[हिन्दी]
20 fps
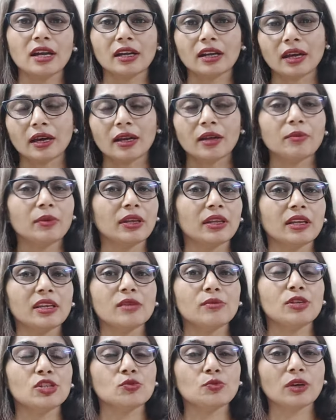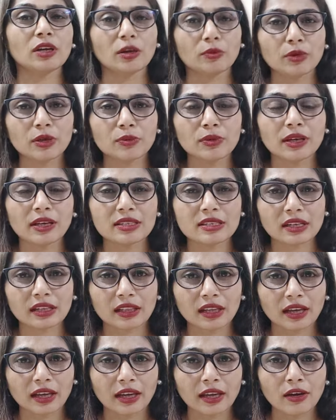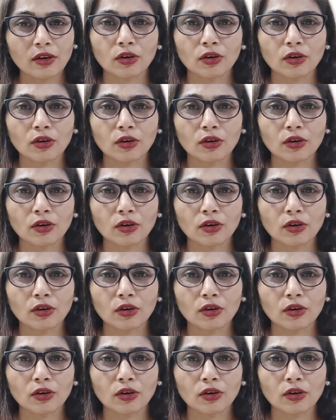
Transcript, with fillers: 18 महीने के बीच में कभी भी आ सकता है